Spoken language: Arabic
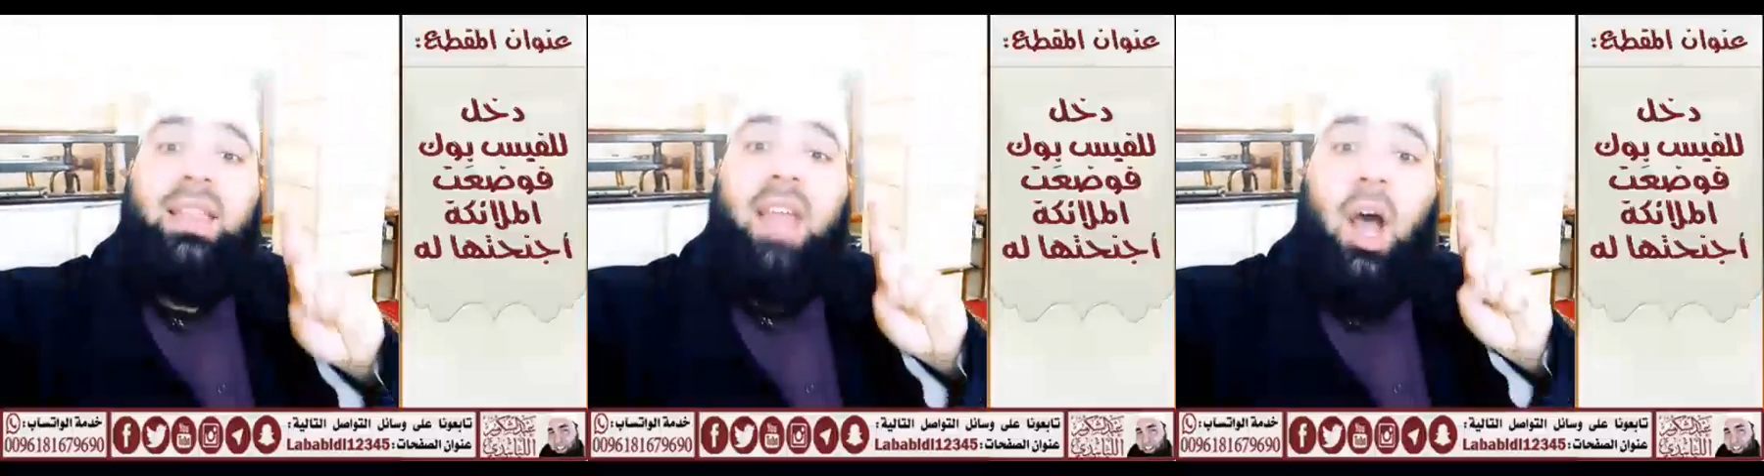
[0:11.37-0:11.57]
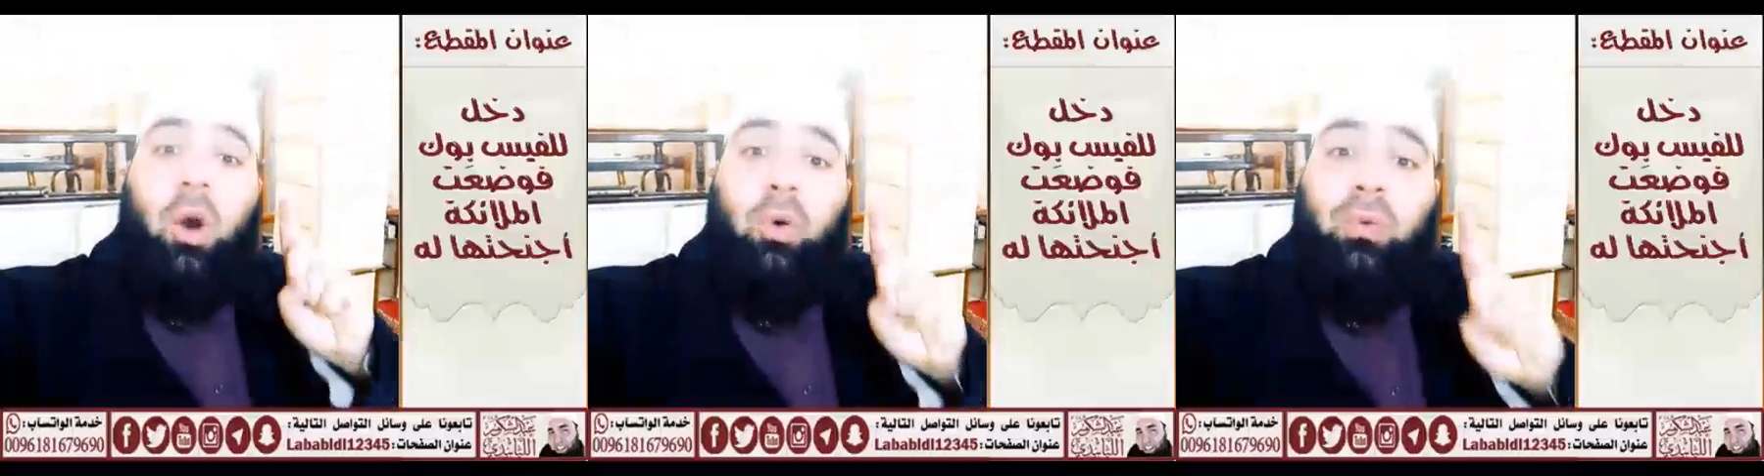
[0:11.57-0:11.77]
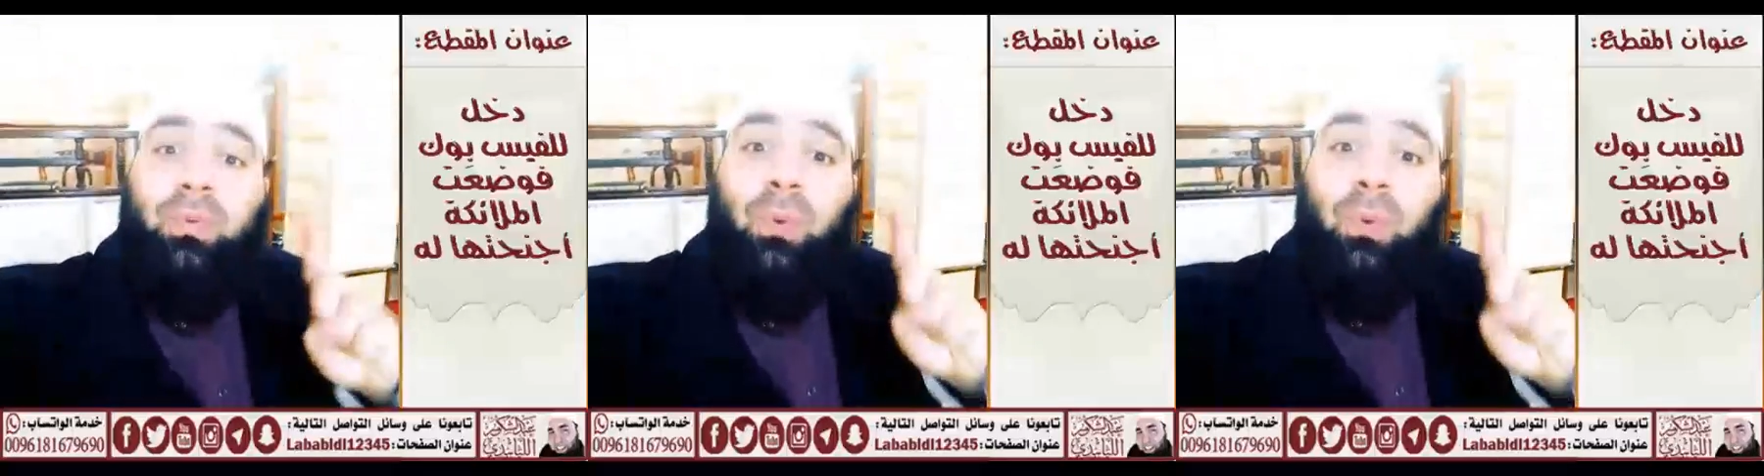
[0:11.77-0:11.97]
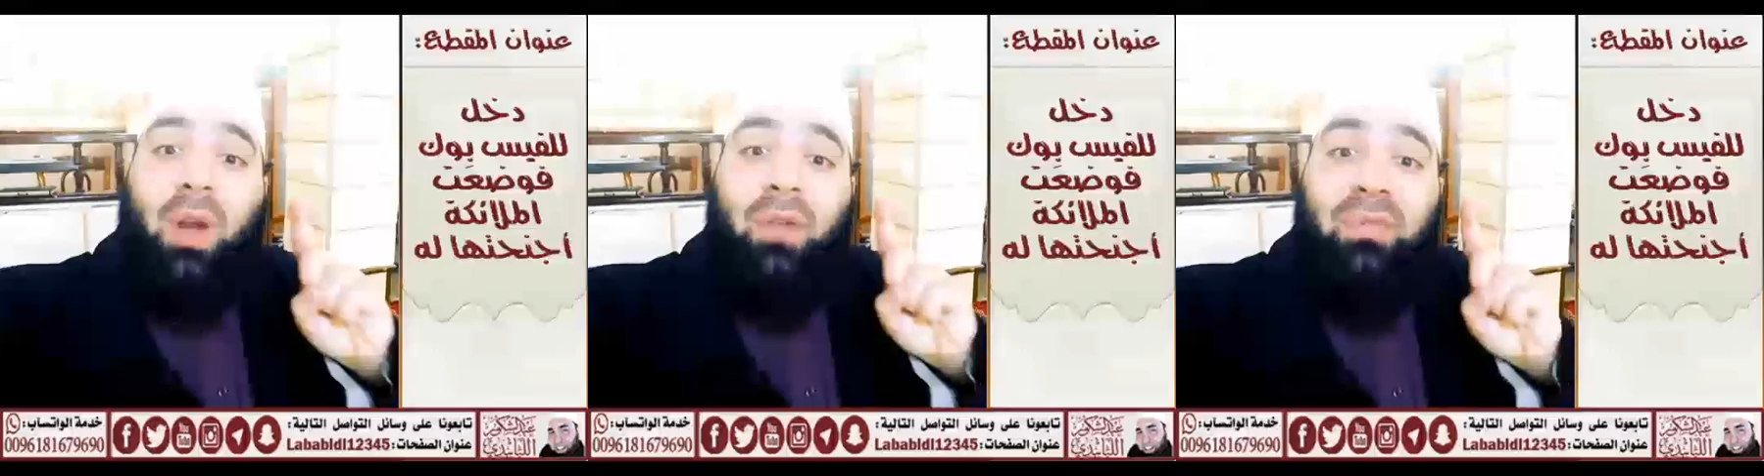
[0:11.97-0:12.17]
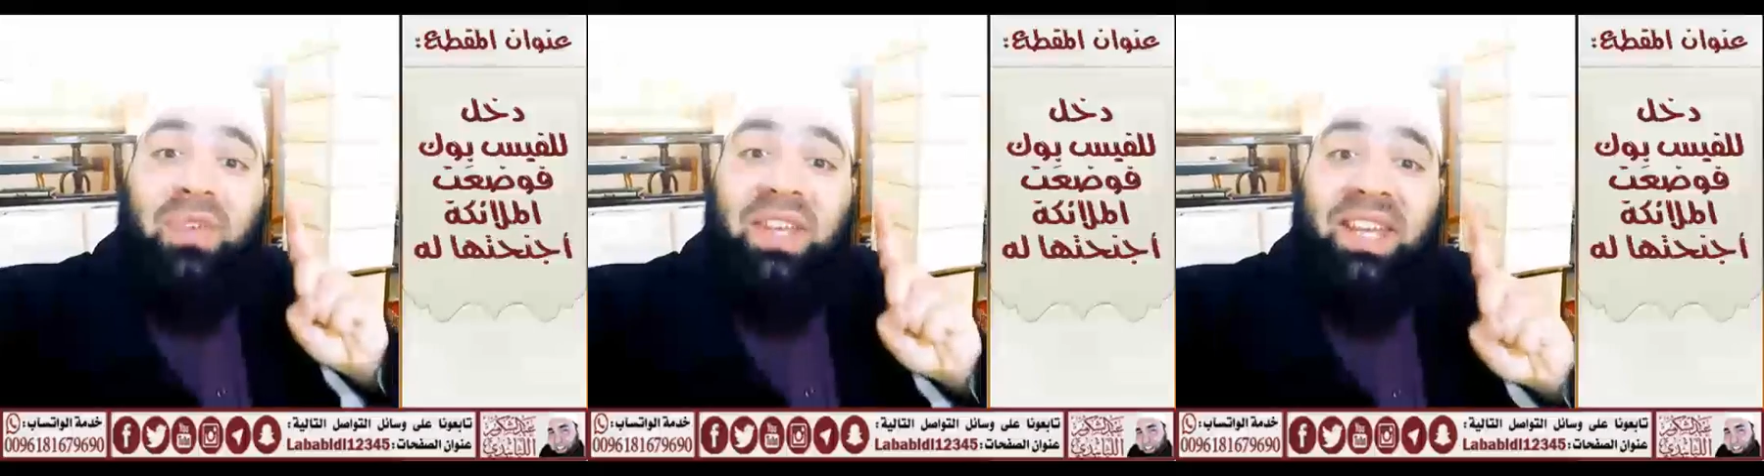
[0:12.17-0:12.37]

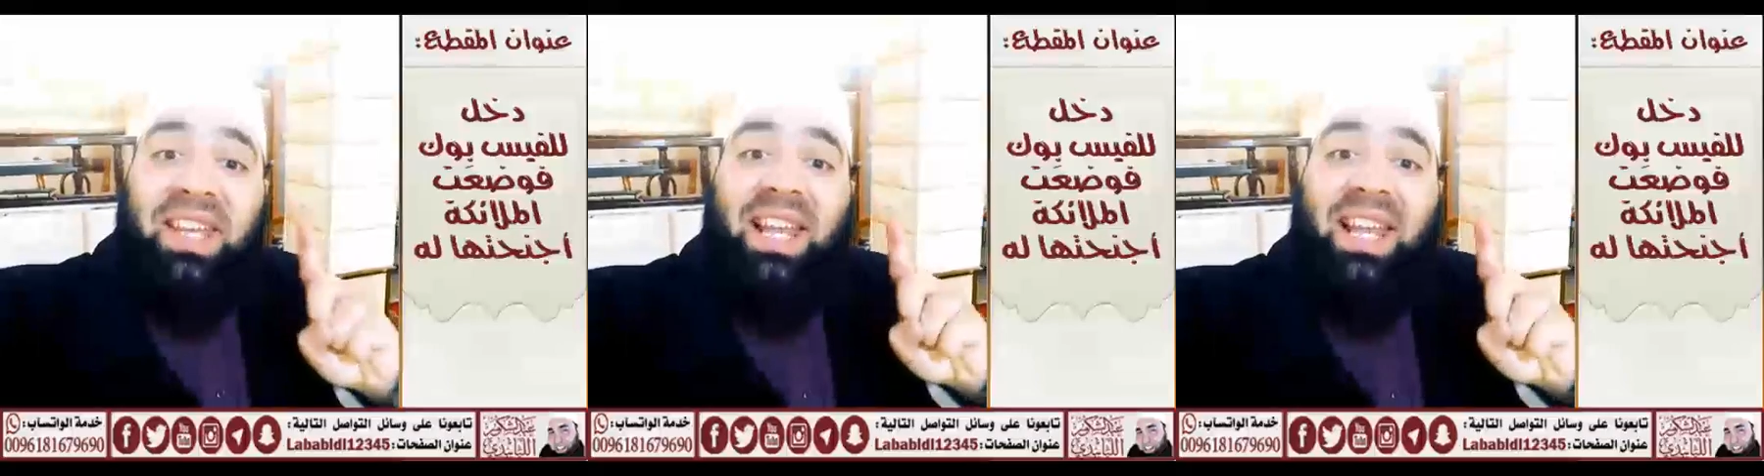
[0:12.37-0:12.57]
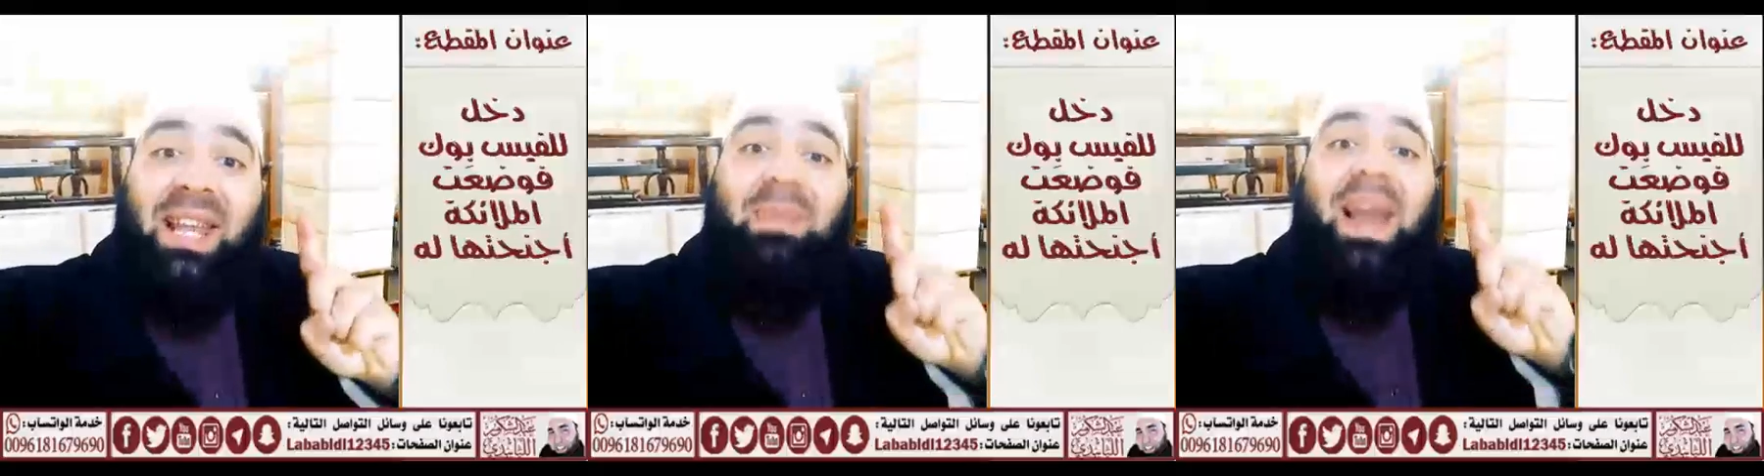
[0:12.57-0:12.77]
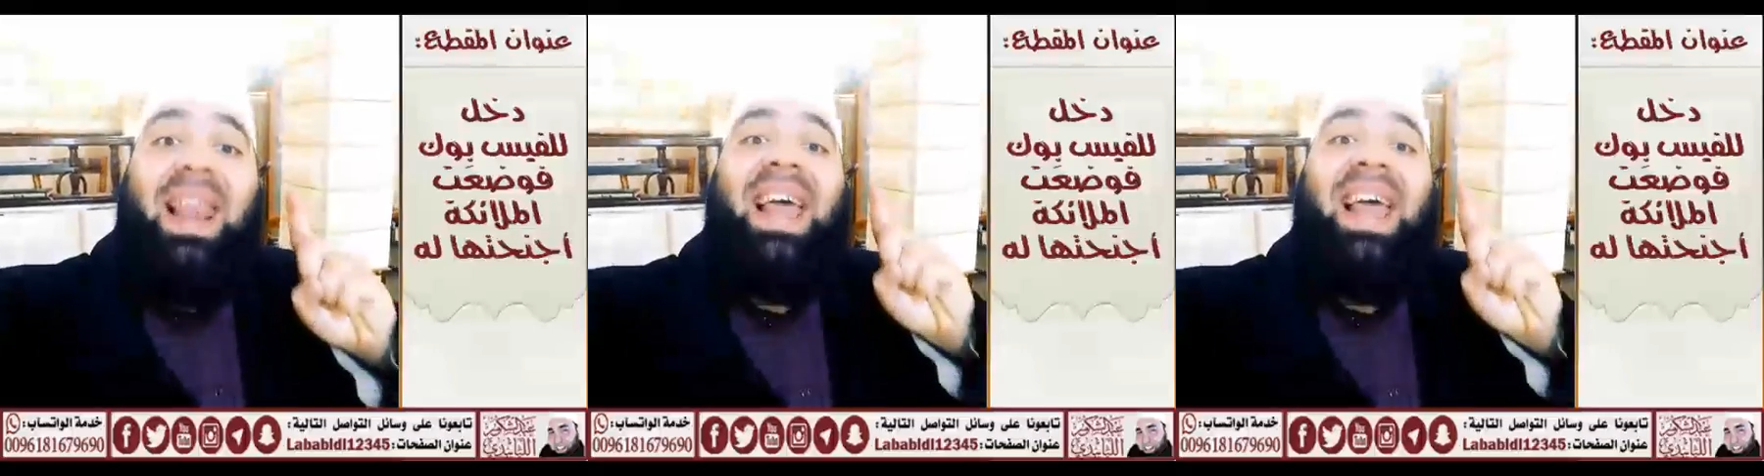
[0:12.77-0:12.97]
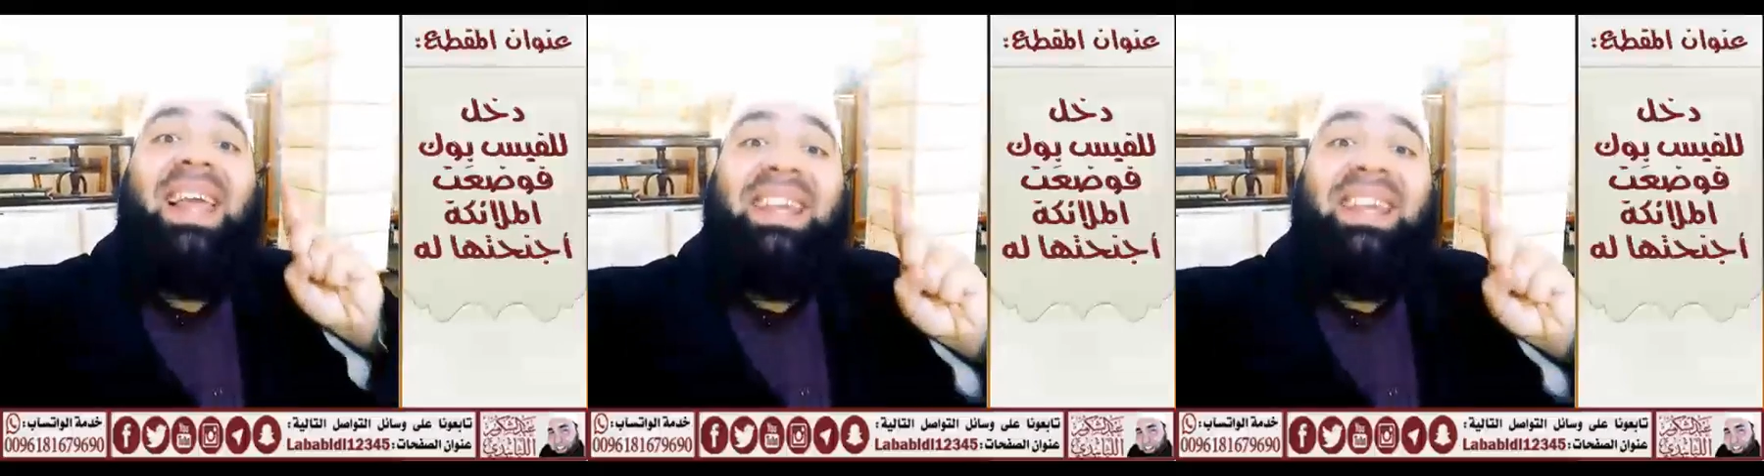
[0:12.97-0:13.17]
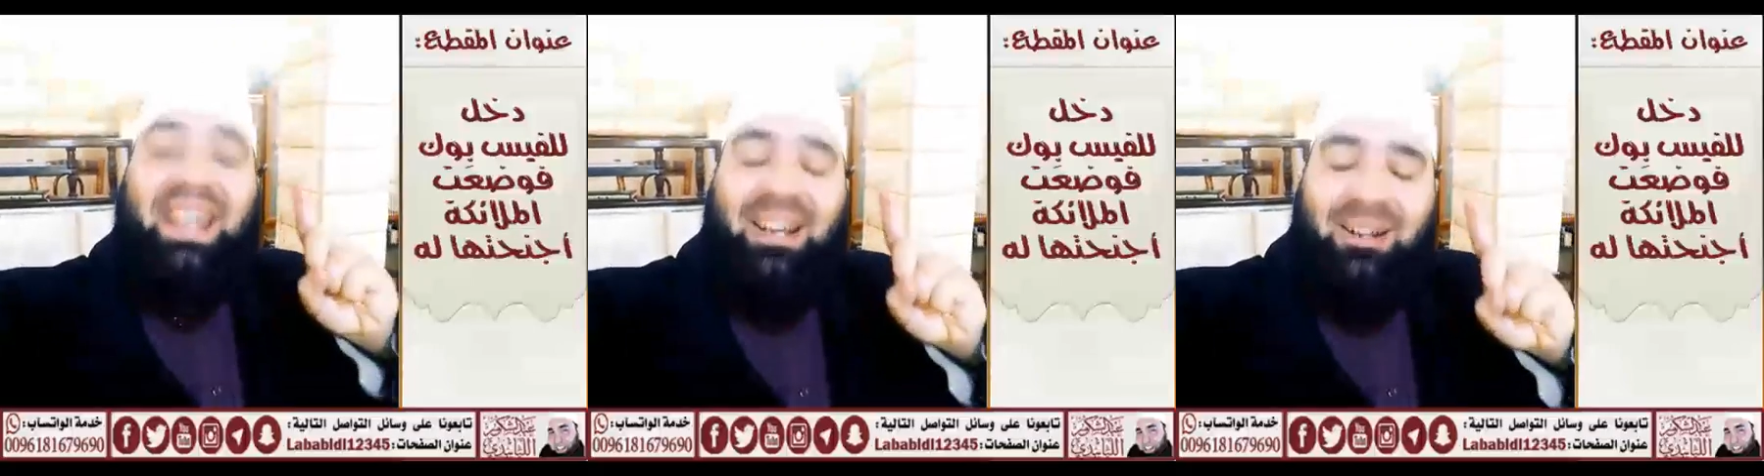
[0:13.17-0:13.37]
تحفك فيه
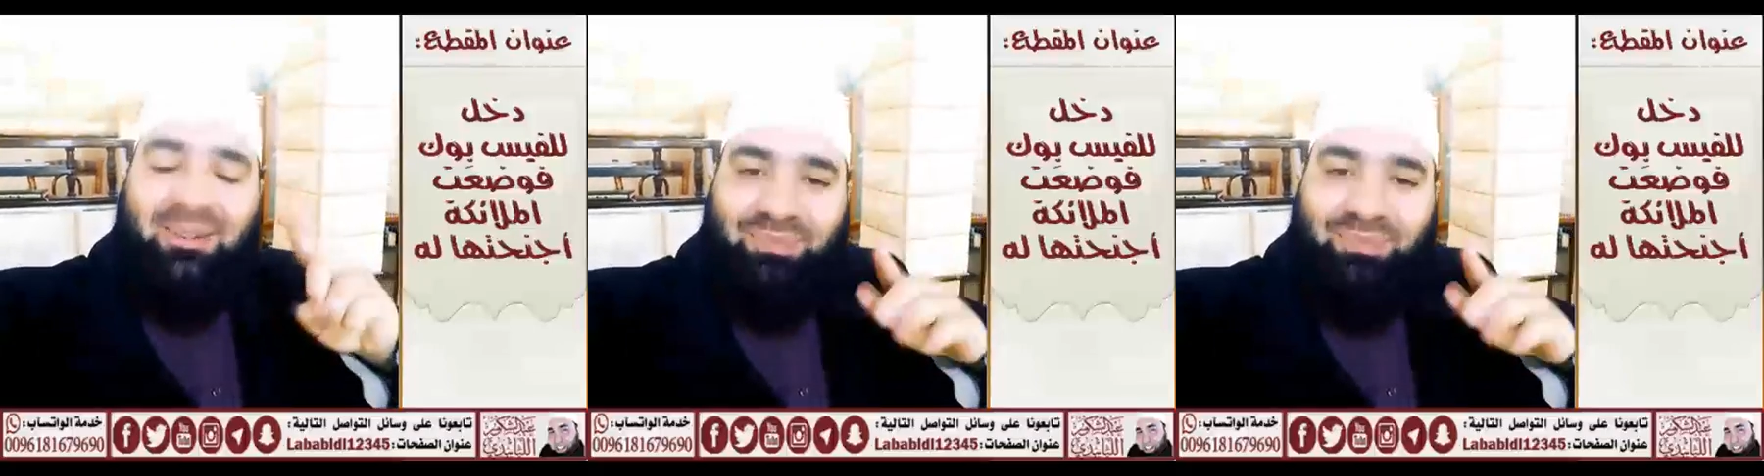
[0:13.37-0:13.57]
الملائكة